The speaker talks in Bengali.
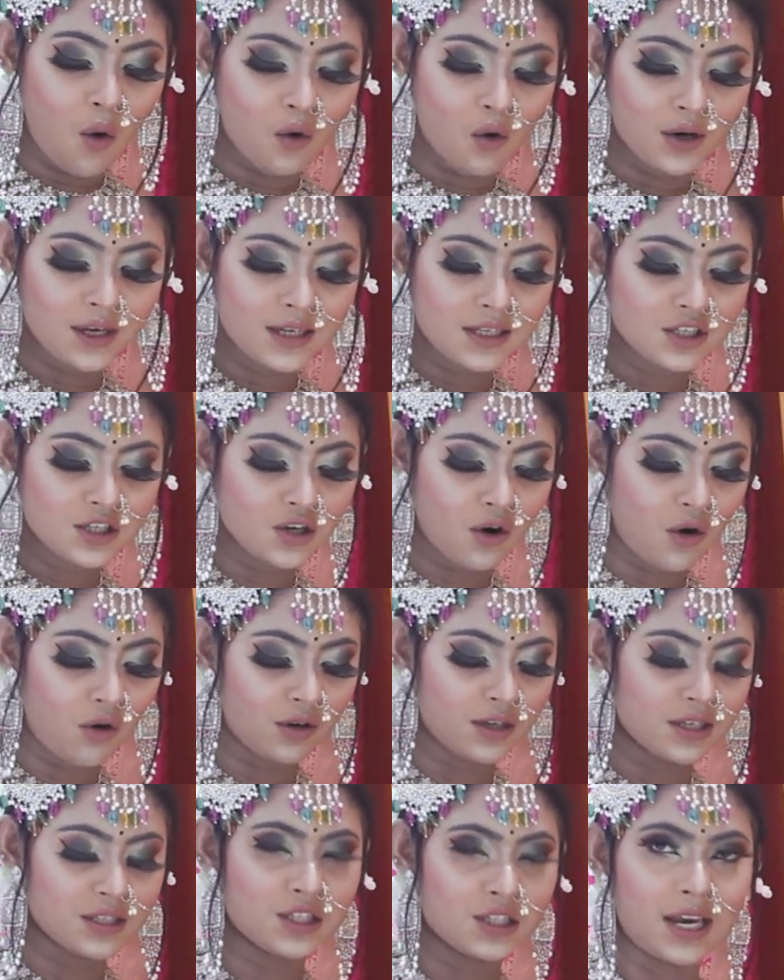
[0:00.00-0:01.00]
অরেঞ্জ
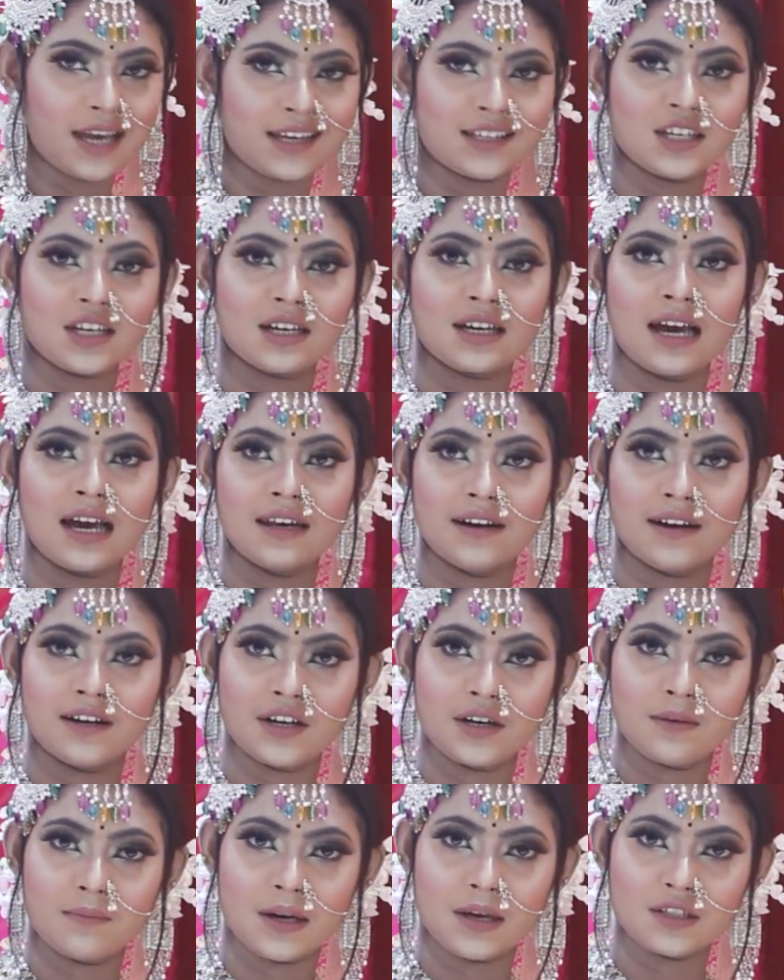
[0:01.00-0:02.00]
অরেঞ্জ একটা
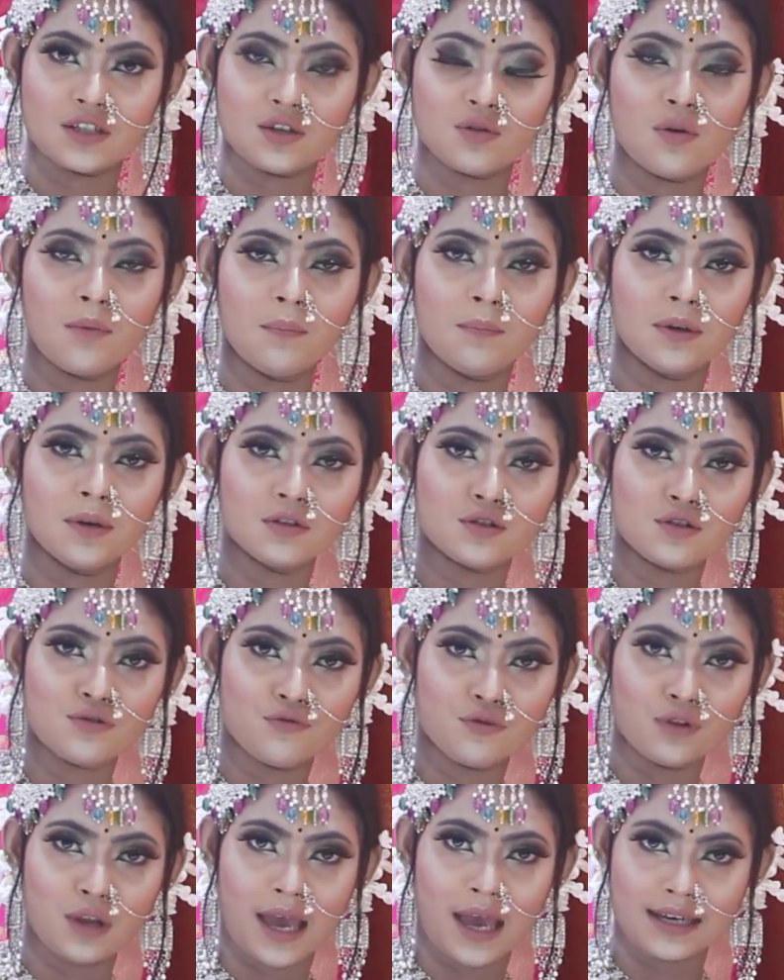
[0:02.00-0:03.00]
কালারের মাঝে খুব
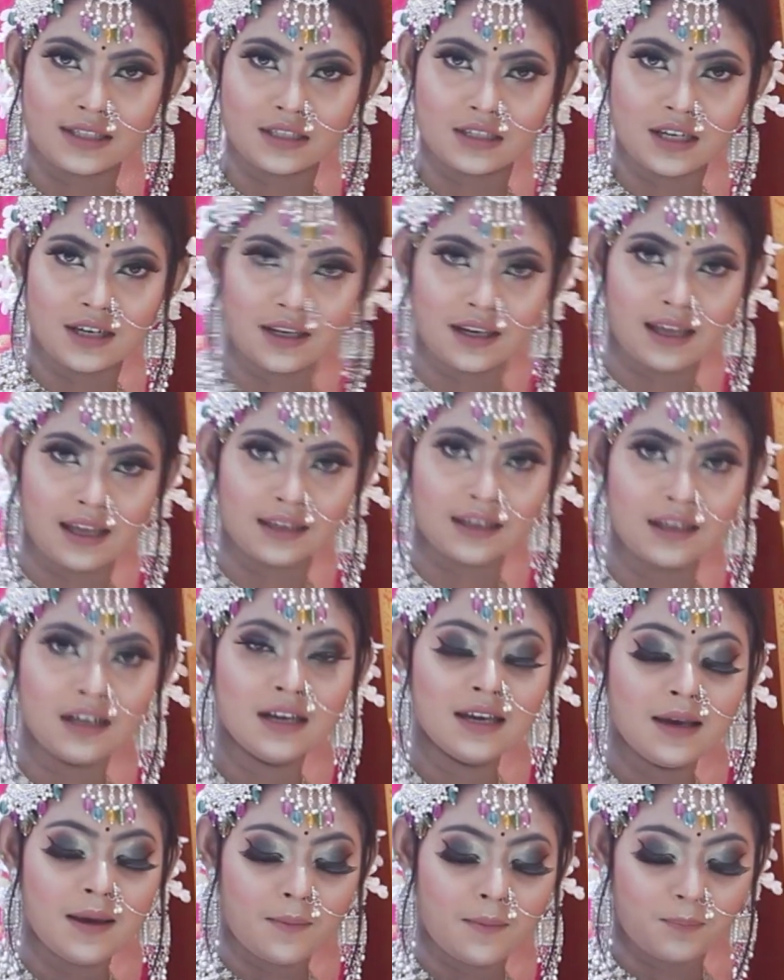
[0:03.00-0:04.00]
বিউটিফুল একটা কালার
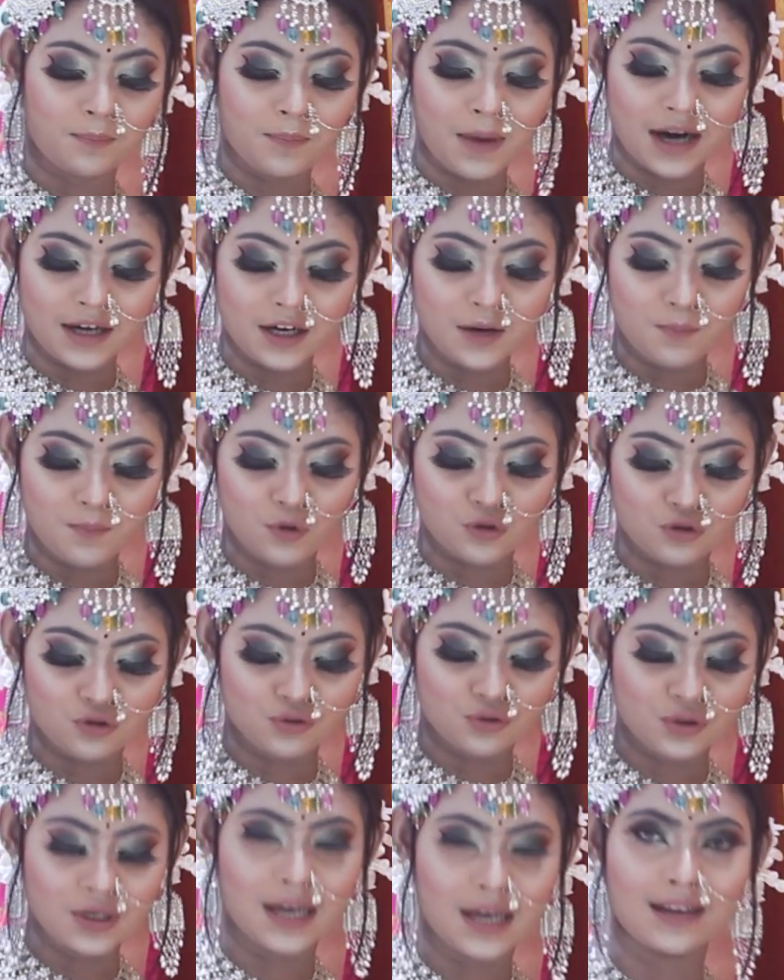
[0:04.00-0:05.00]
পাড়ের
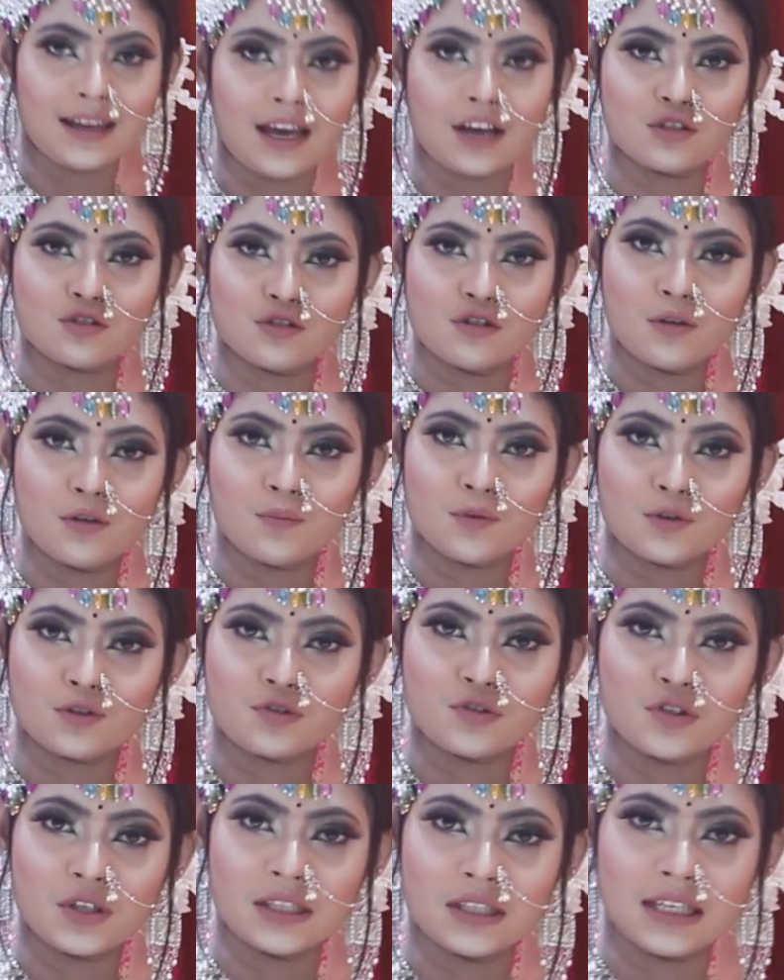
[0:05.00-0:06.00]
পোর্শনটা অ্যান্ড আঁচলের
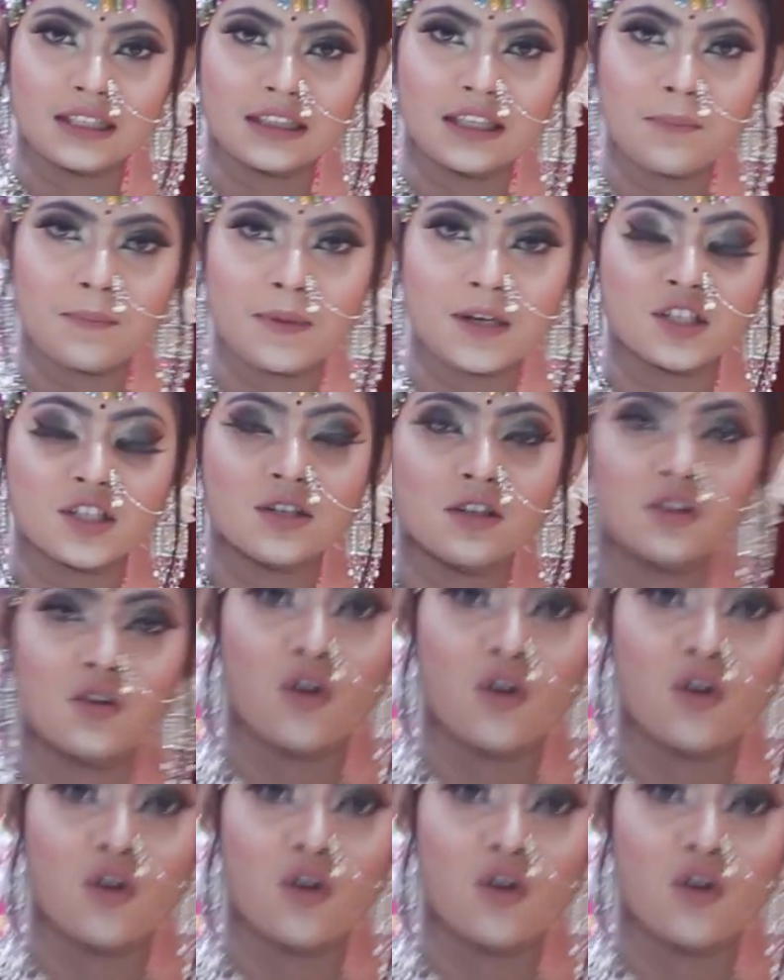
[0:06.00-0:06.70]
পোর্শনটা দেখতেই পাচ্ছেন